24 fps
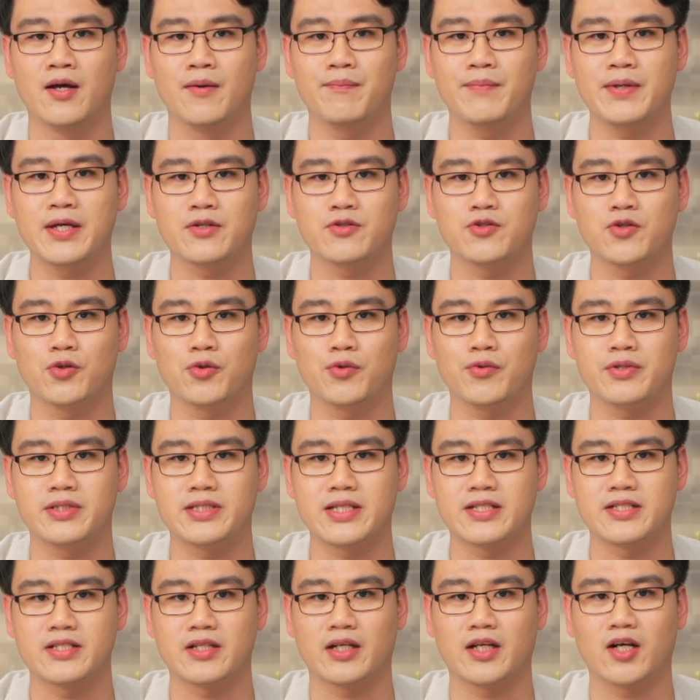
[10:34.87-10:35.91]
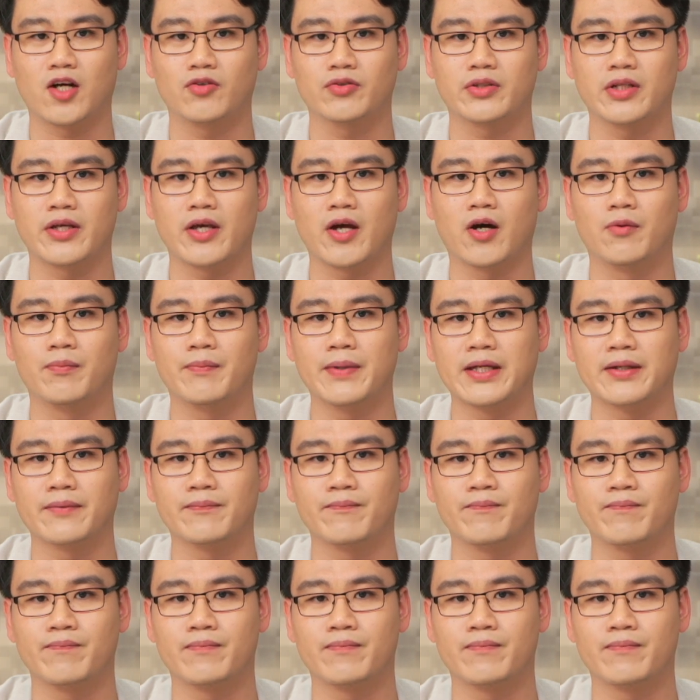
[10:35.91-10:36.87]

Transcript: 命中率简直高得要命。